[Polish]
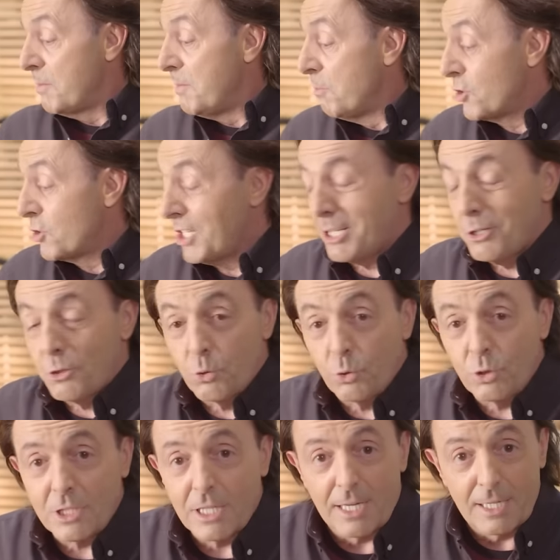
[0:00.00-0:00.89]
mimo że
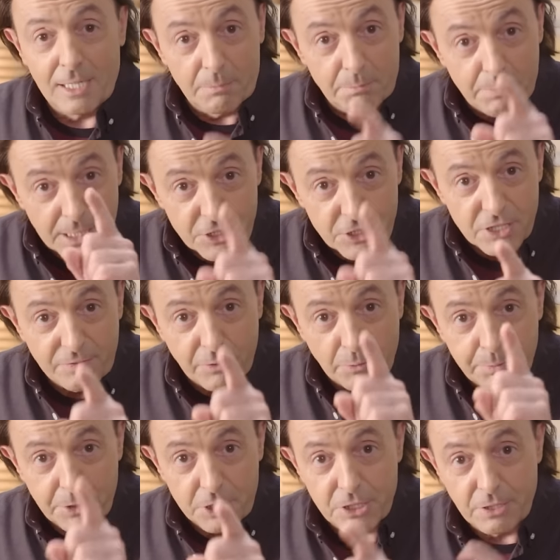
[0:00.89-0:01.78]
krótka, ale będzie w
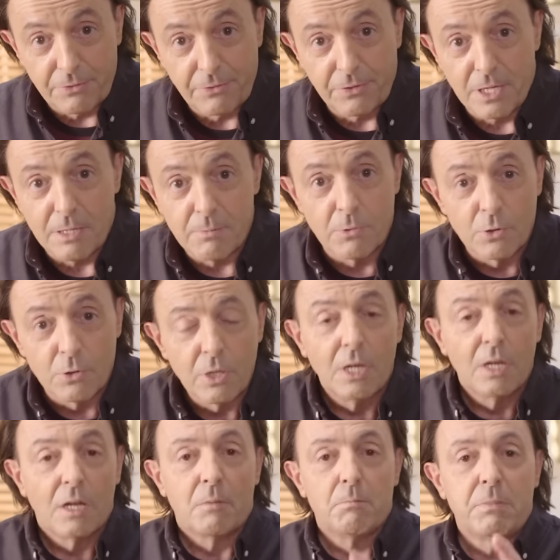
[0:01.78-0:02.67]
opisie filmu.
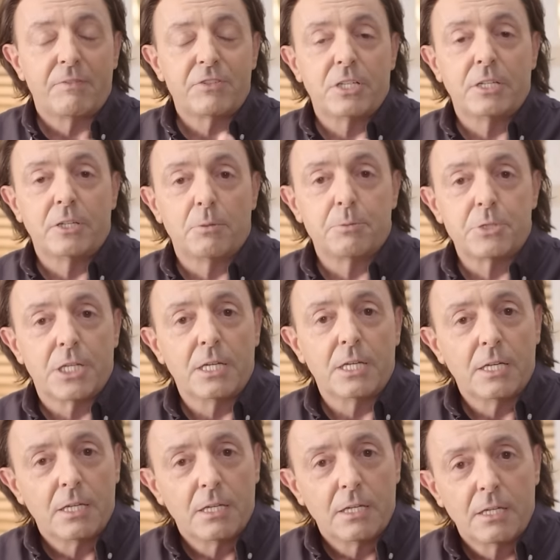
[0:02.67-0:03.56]
Baw się dobrze,
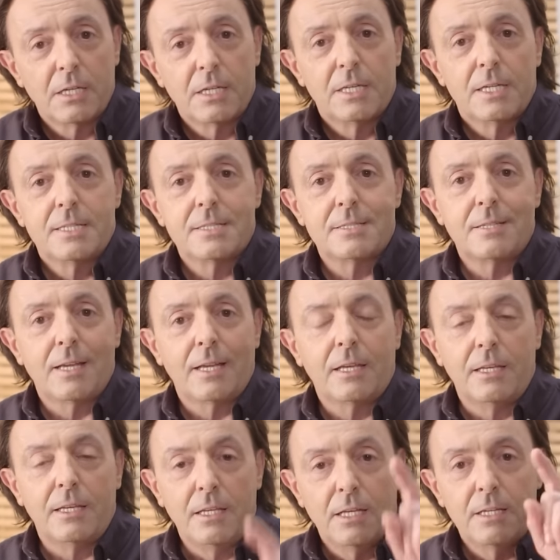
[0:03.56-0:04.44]

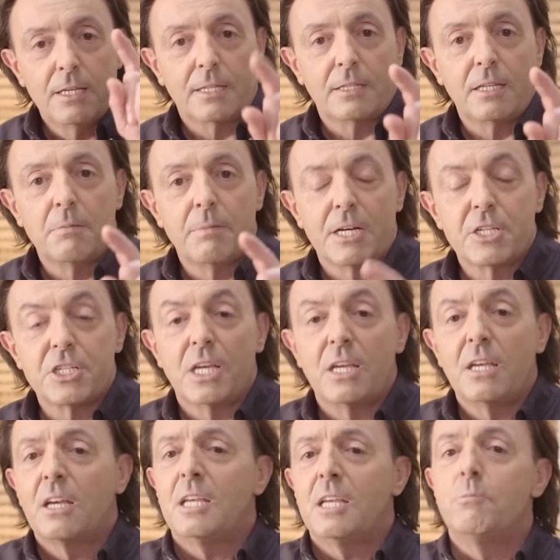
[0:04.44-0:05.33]
steki jak
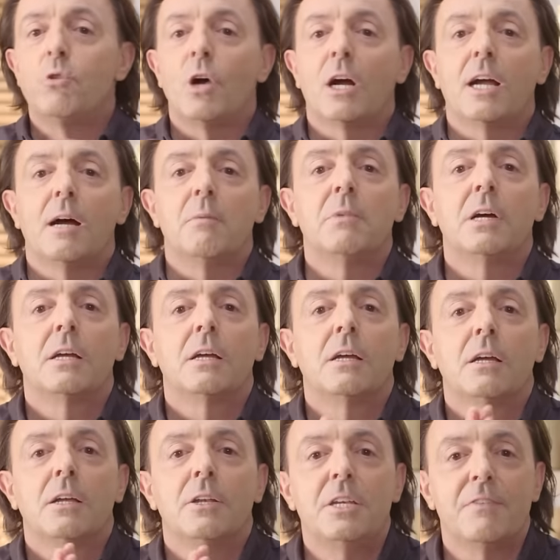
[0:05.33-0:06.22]
najbardziej i błagam,
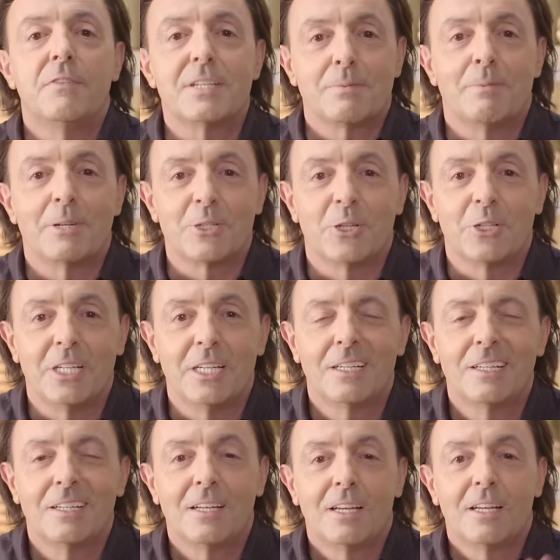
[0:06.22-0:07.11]
nie
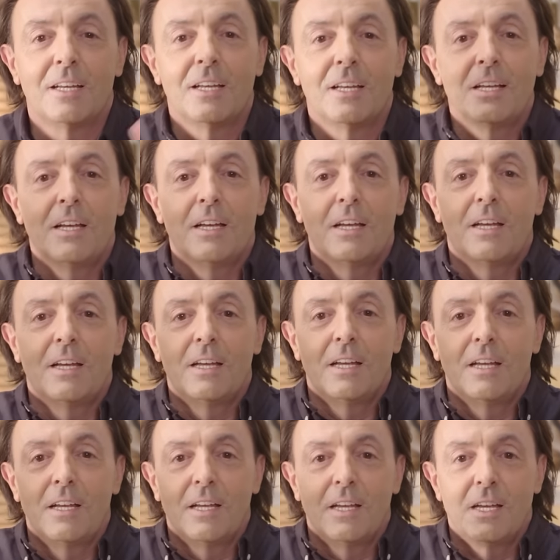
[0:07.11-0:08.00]
wysmażone.
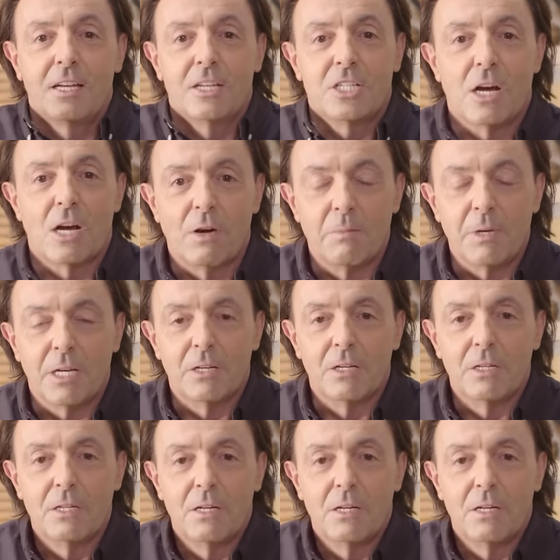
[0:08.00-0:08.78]
Ciao amigo!